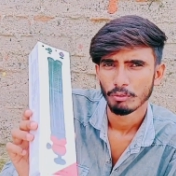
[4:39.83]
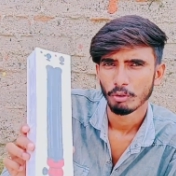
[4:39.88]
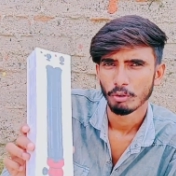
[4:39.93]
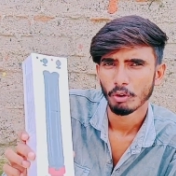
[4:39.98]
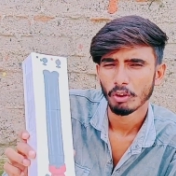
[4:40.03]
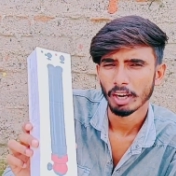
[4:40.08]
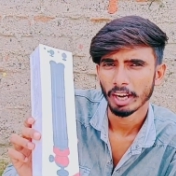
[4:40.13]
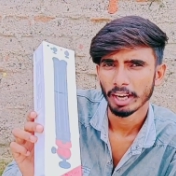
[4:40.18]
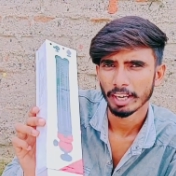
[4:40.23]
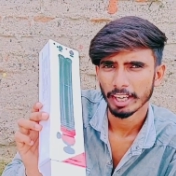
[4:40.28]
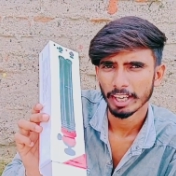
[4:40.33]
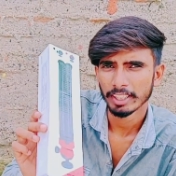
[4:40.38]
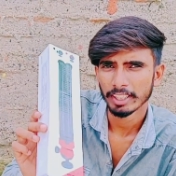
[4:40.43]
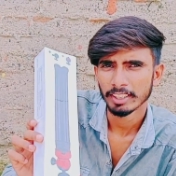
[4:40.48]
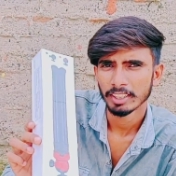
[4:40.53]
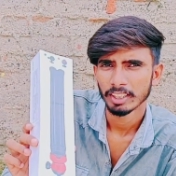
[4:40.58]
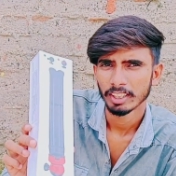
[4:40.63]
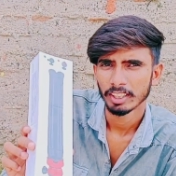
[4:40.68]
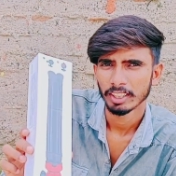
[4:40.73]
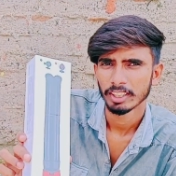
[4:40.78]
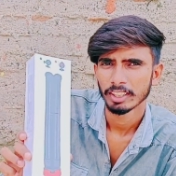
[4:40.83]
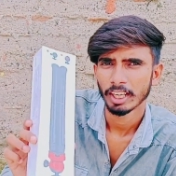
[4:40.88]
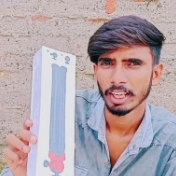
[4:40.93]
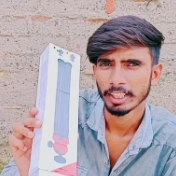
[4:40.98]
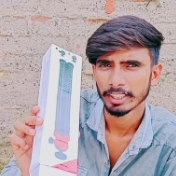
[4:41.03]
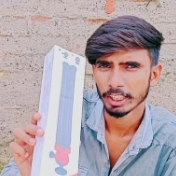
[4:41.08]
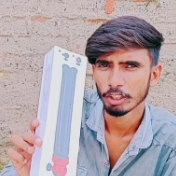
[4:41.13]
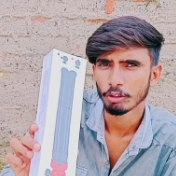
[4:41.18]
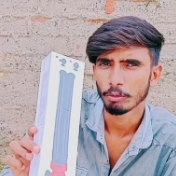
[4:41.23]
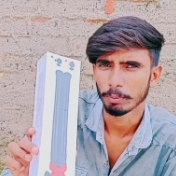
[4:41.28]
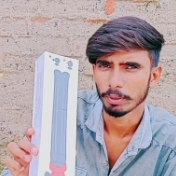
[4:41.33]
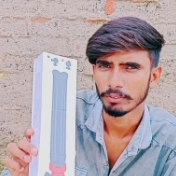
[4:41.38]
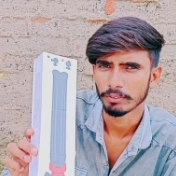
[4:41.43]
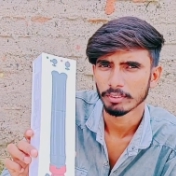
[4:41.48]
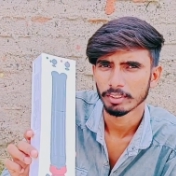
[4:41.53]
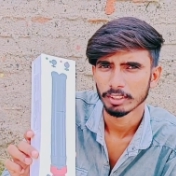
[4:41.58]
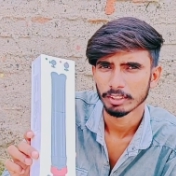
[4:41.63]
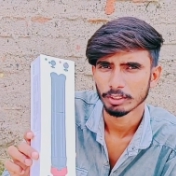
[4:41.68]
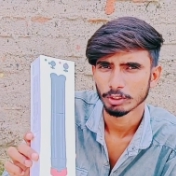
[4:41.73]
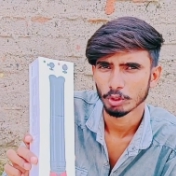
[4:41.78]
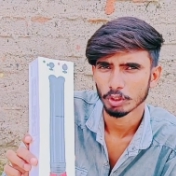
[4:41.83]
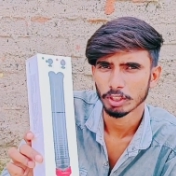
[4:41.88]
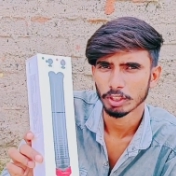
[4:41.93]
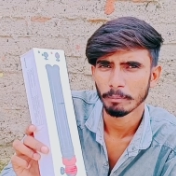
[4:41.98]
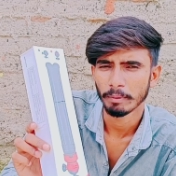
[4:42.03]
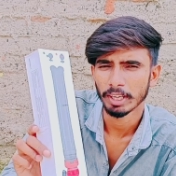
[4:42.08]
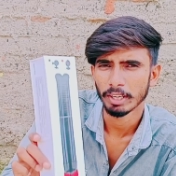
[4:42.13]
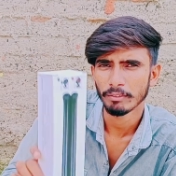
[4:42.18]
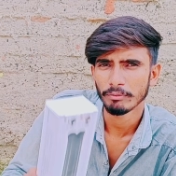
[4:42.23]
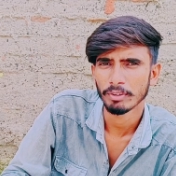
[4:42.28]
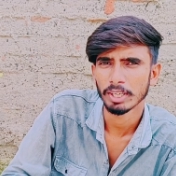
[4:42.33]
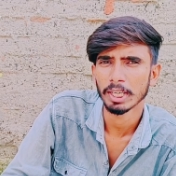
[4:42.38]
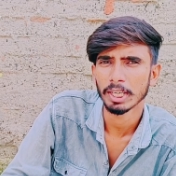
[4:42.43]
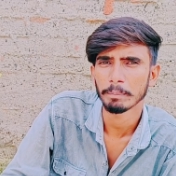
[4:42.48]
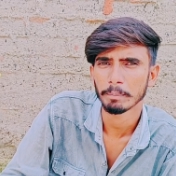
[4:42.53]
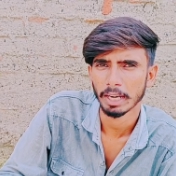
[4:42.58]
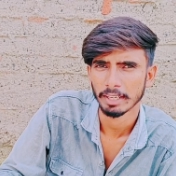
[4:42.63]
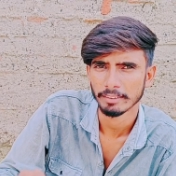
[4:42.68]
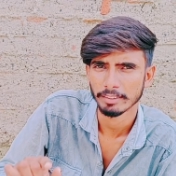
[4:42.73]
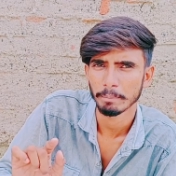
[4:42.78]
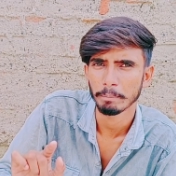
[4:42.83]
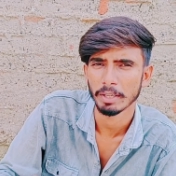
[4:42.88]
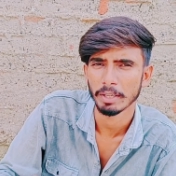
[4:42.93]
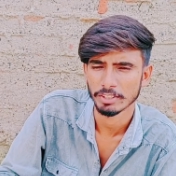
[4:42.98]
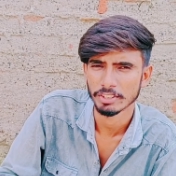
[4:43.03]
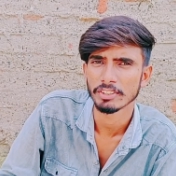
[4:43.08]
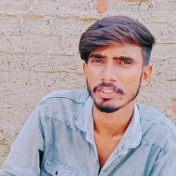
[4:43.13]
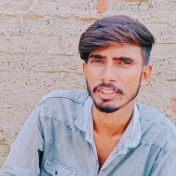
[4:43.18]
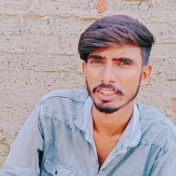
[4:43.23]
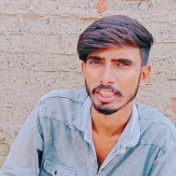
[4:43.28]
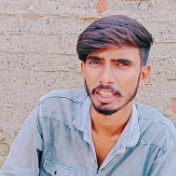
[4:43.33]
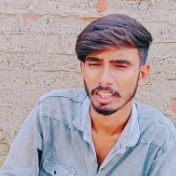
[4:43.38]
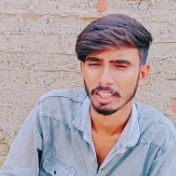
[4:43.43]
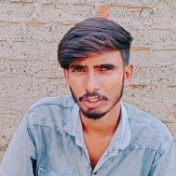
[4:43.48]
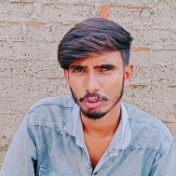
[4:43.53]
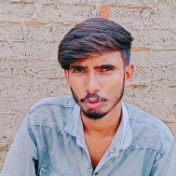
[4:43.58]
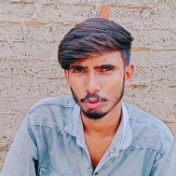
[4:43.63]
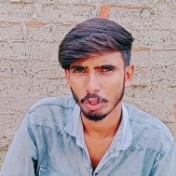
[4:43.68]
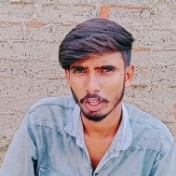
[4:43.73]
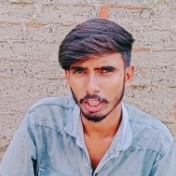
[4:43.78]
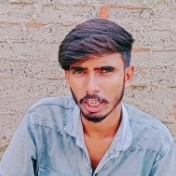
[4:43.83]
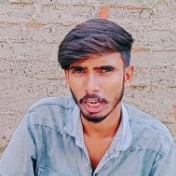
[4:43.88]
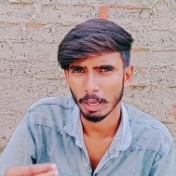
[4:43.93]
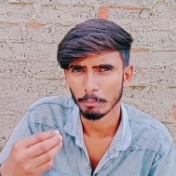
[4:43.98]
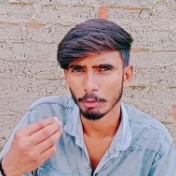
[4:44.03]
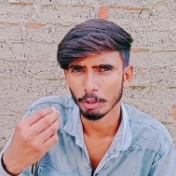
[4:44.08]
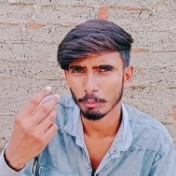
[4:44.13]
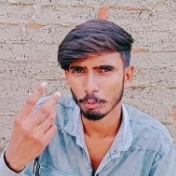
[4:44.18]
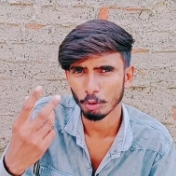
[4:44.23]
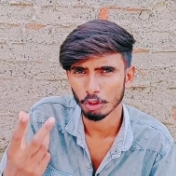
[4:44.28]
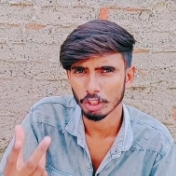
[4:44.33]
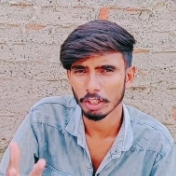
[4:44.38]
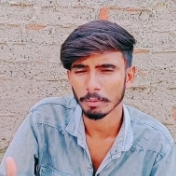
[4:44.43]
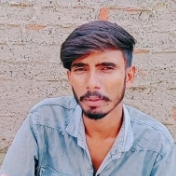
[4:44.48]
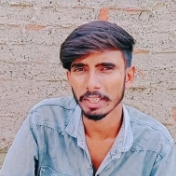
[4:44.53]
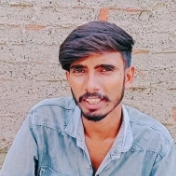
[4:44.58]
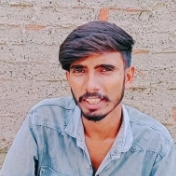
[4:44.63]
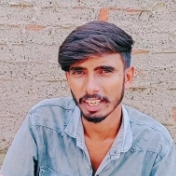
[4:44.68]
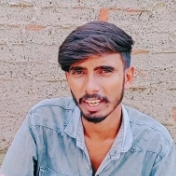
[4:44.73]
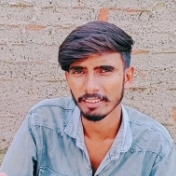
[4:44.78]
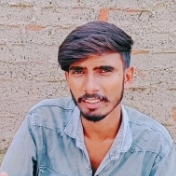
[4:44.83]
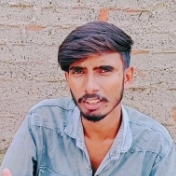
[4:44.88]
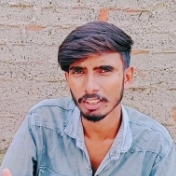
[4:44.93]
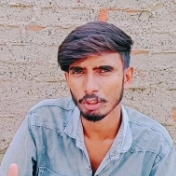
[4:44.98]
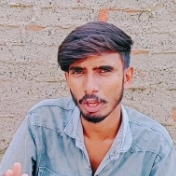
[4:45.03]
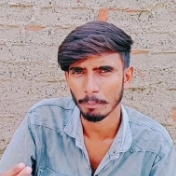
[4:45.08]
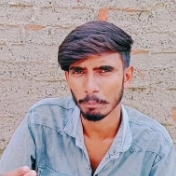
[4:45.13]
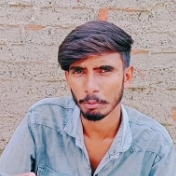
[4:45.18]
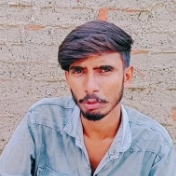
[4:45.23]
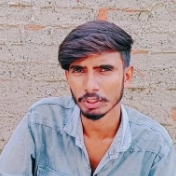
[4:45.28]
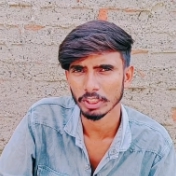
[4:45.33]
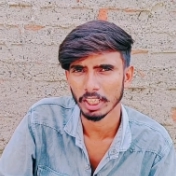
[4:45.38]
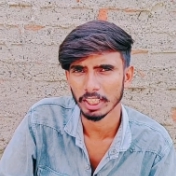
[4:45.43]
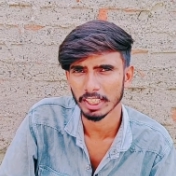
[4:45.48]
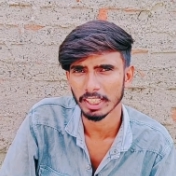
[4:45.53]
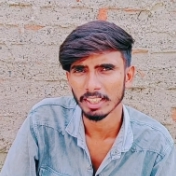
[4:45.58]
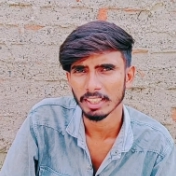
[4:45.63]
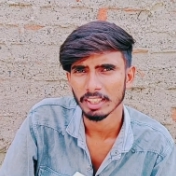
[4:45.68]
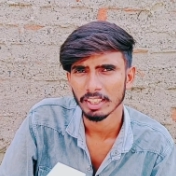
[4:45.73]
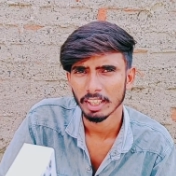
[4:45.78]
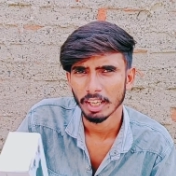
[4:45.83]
फोर हंड्रेड थर्टी रुपीज़ जो कि मैंने फ्लिपकार्ट से परचेज़ किया है तो अगर आप लोग ब्लॉगिंग में इंटरेस्ट है तो आप लोग जाके